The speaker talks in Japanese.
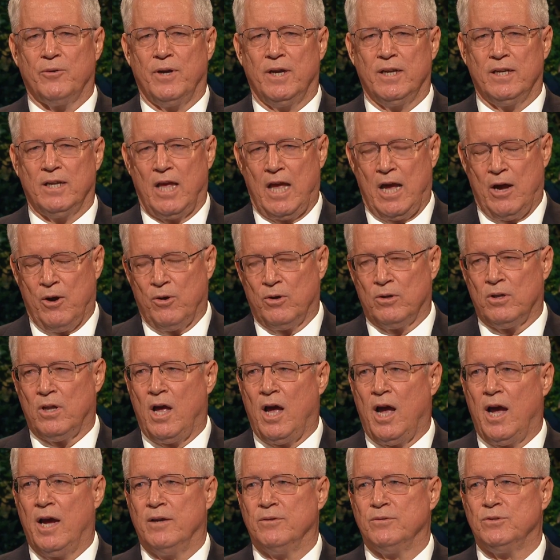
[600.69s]
きましょ
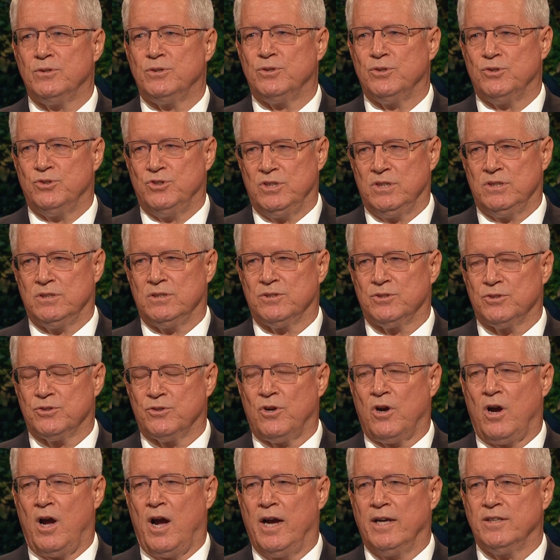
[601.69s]

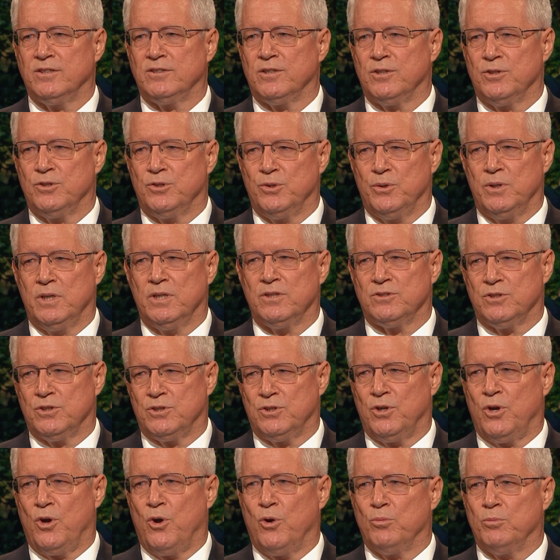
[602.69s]
う。イエス・キリストと
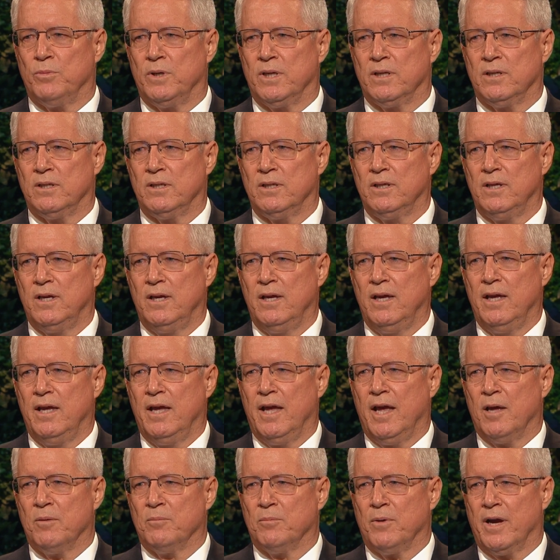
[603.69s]
主の贖いを
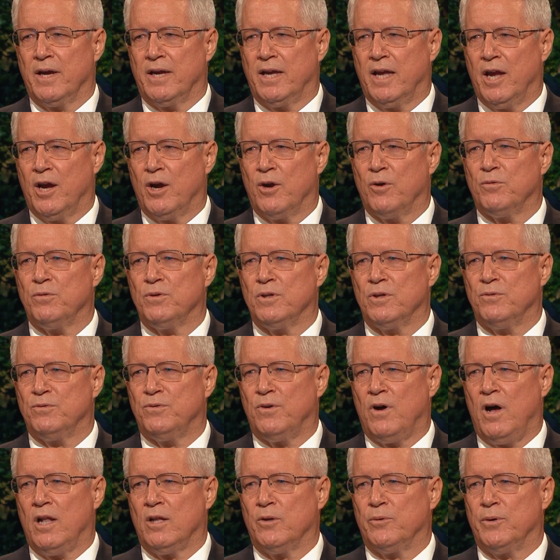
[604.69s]
といとし、
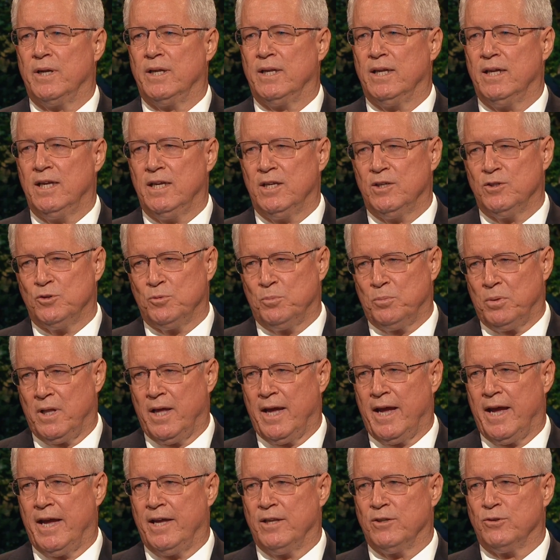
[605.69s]
毎日祈
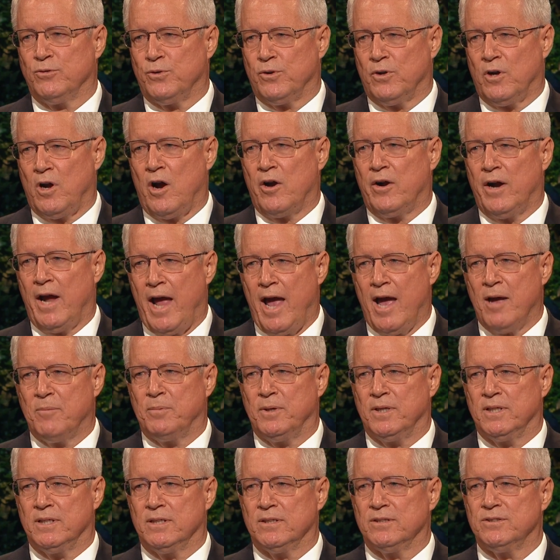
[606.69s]
り、成分
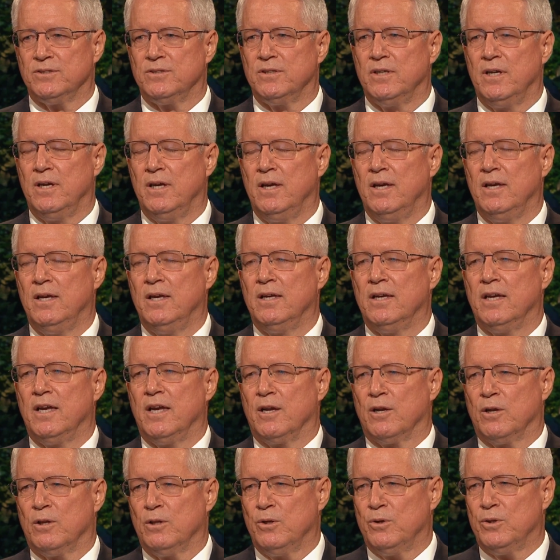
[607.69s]
を研究し、
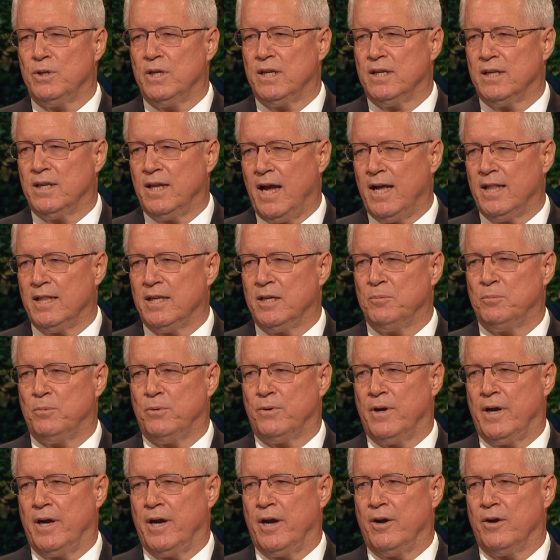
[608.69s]
毎週
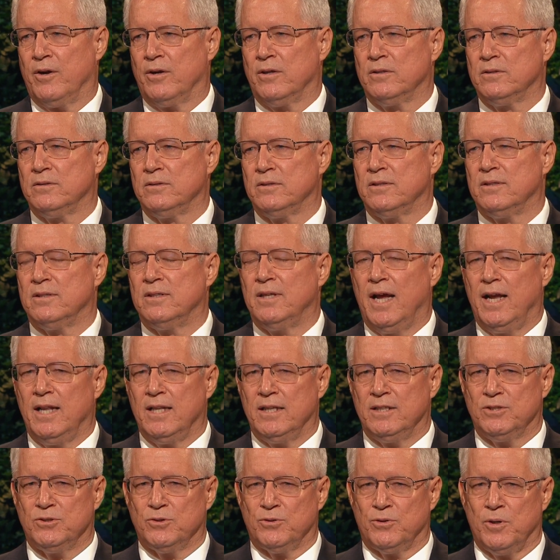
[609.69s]
生産を受けるならば、
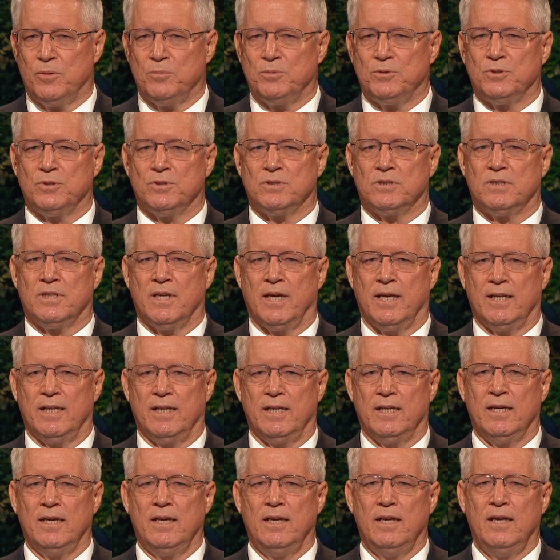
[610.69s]
強めら
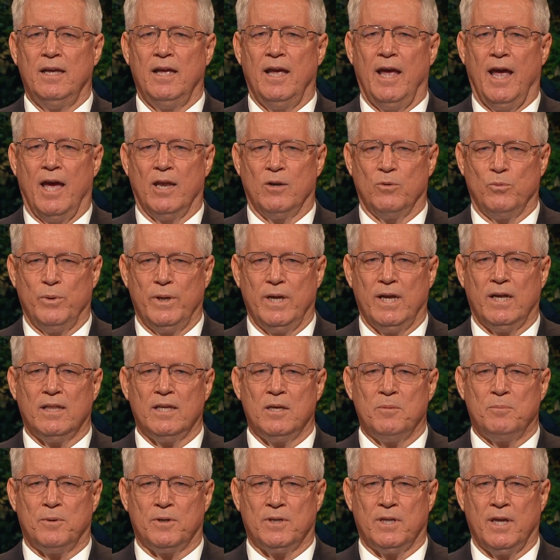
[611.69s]
れ、真
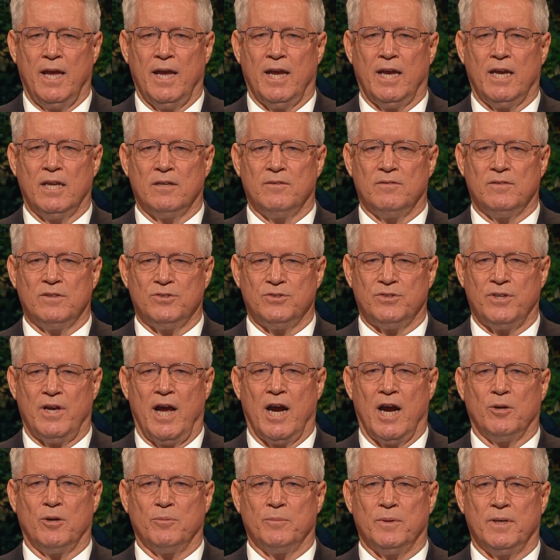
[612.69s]
の成長と
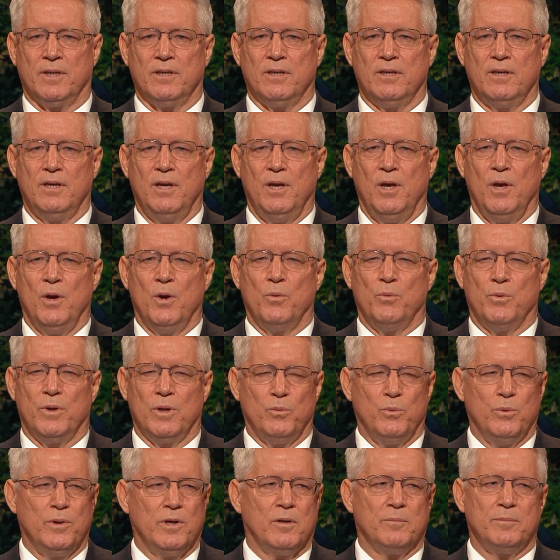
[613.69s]
永続する
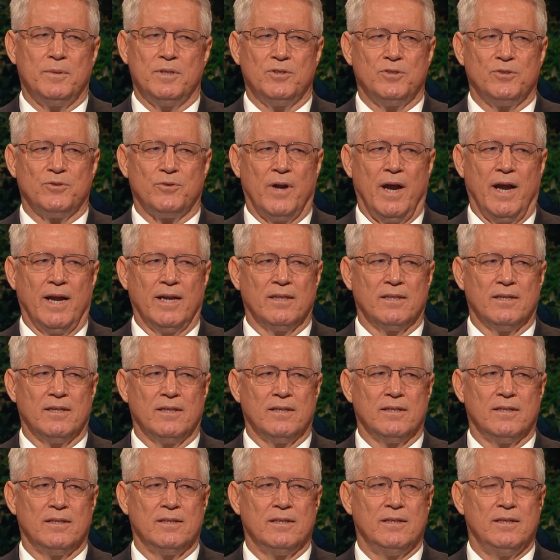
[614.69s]
改心を
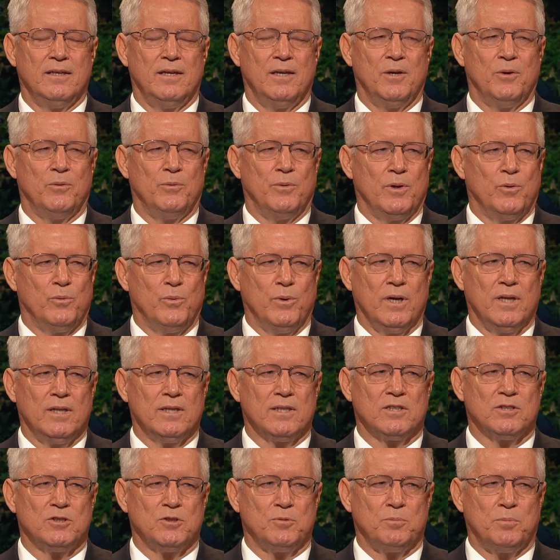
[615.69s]
経験します。